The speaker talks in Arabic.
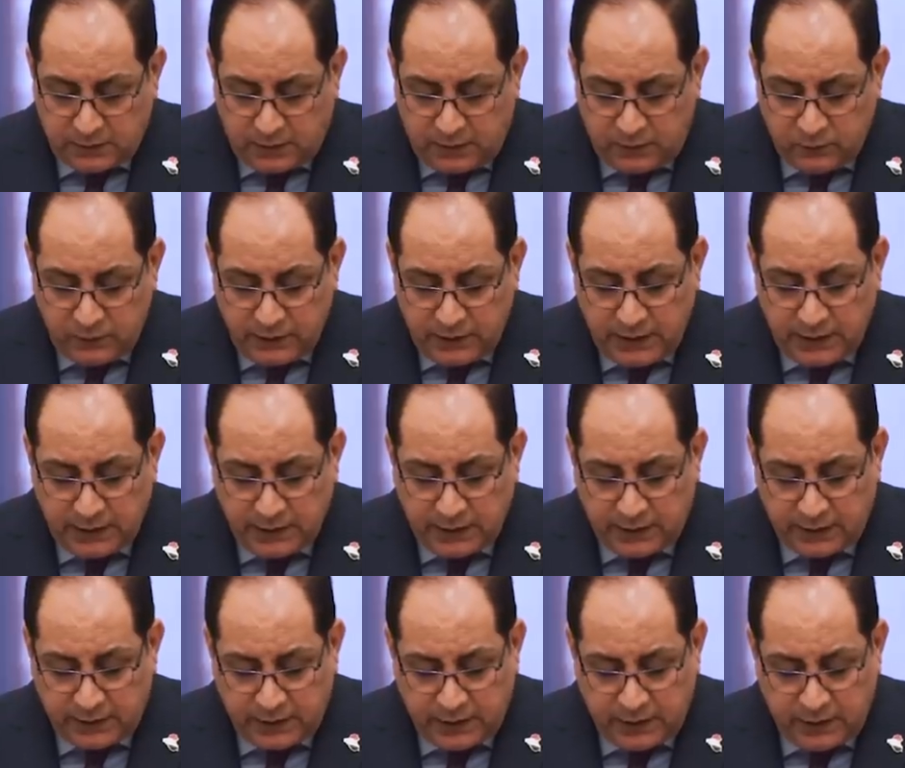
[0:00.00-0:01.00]
تحويل
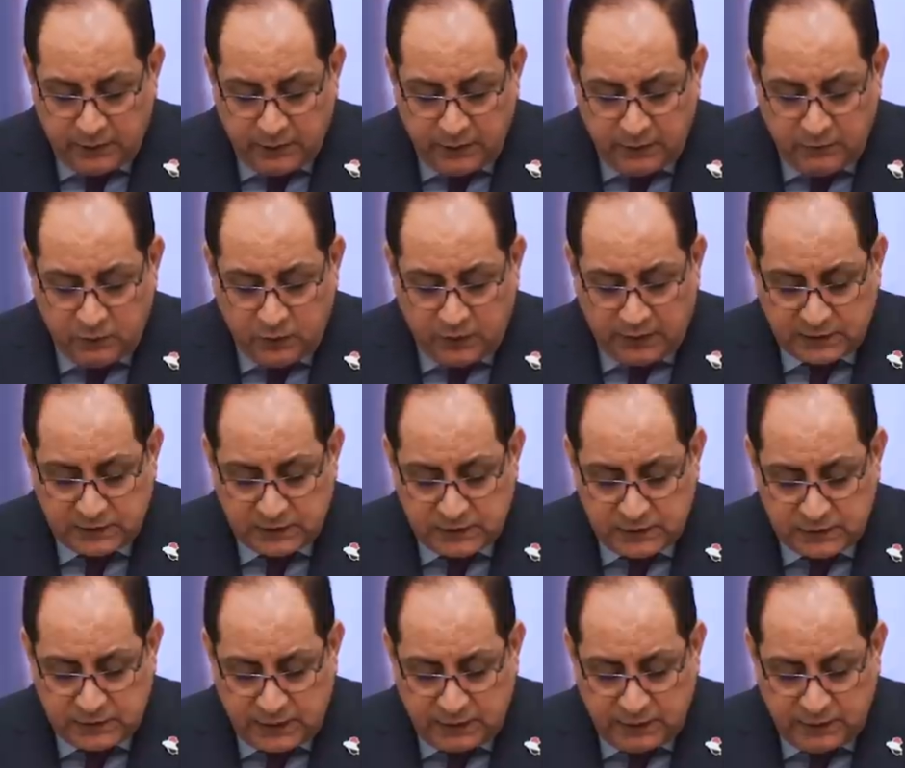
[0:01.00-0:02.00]
الأراضي
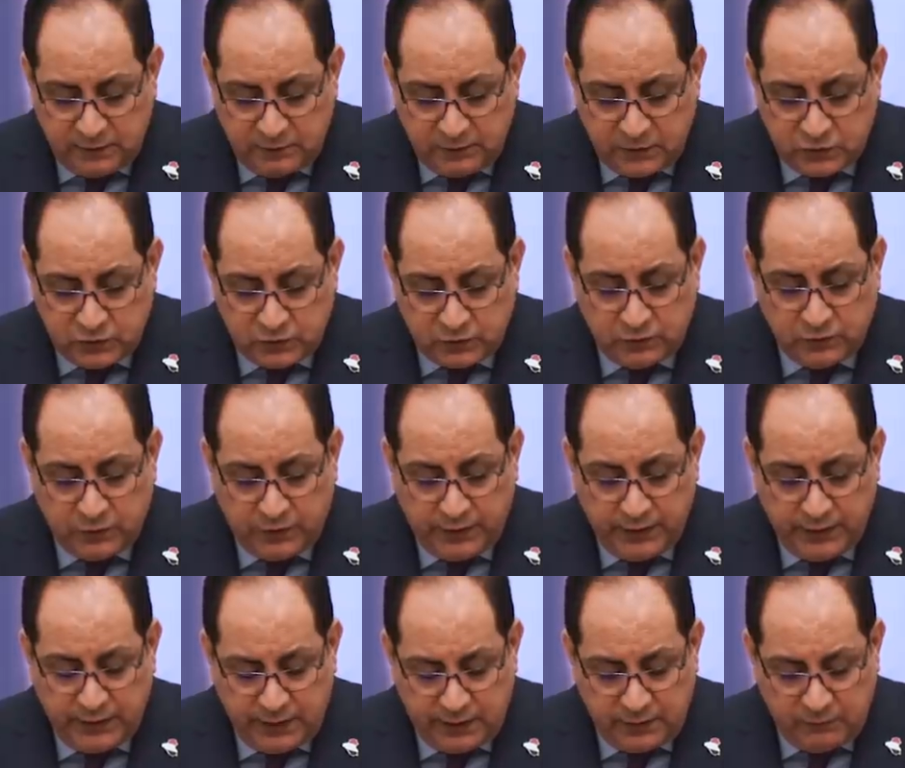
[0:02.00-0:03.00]
المخصصة للمشروع
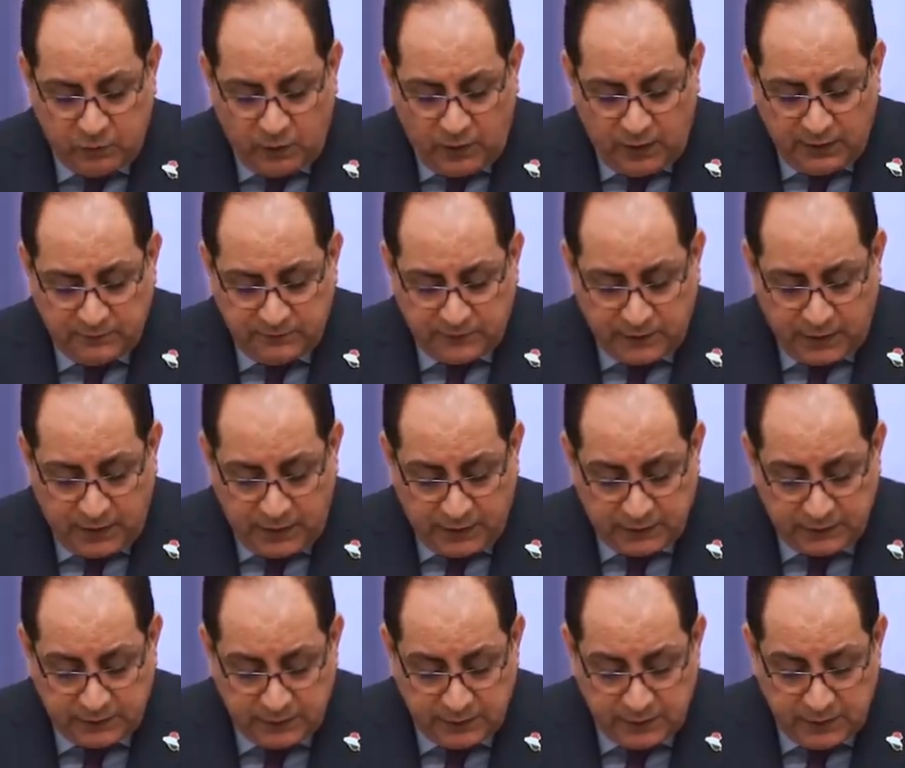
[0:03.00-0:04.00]
إلى
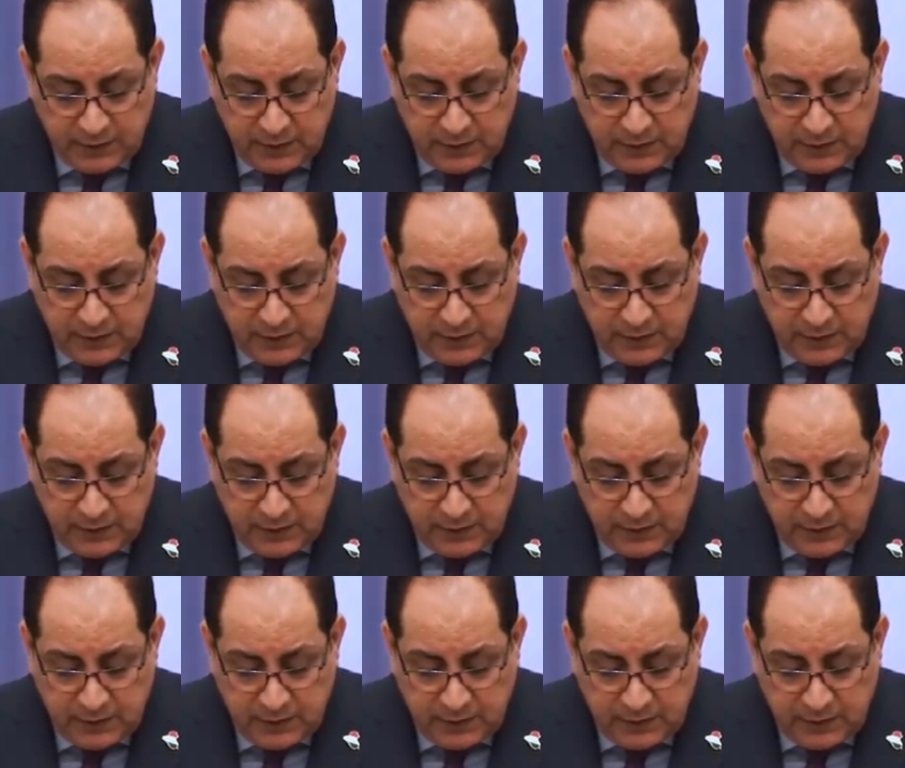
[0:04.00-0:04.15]
المحافظات